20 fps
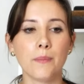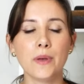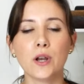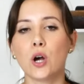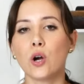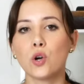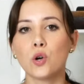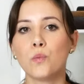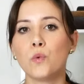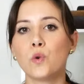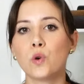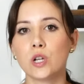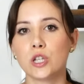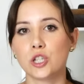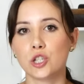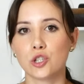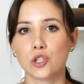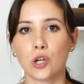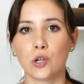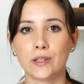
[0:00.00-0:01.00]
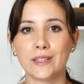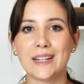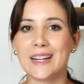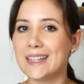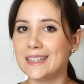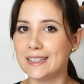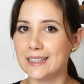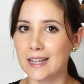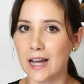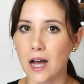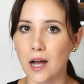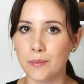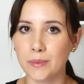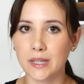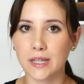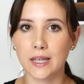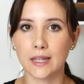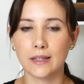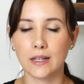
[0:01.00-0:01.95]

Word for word: però comunque ci sono delle dinamiche,